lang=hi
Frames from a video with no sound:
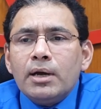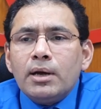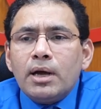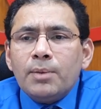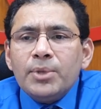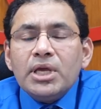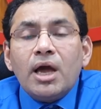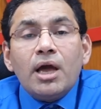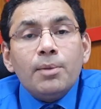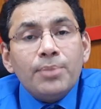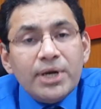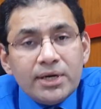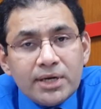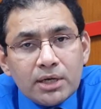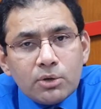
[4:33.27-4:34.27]
अभी
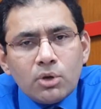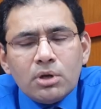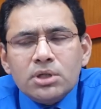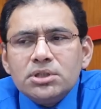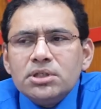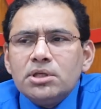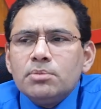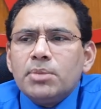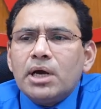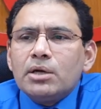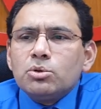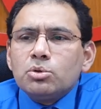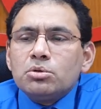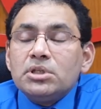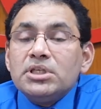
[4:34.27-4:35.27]
हाइब्रिड टेक्नोलॉजी की बात
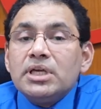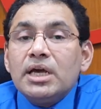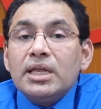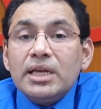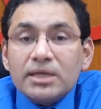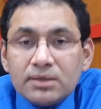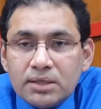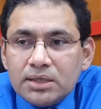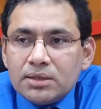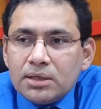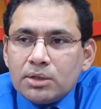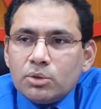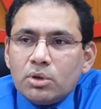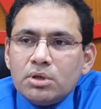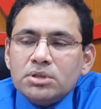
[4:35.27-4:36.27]
होती है इलेक्ट्रिक
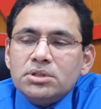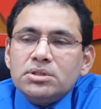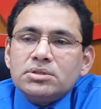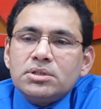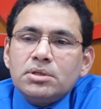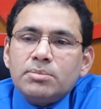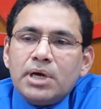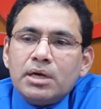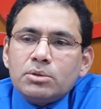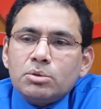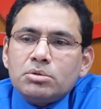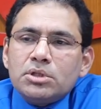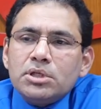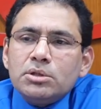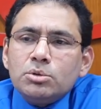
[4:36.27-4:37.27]
टेक्नोलॉजीज़ की बात
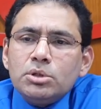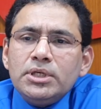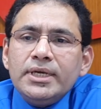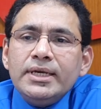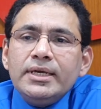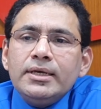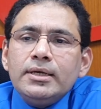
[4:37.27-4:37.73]
होती हैं तो ये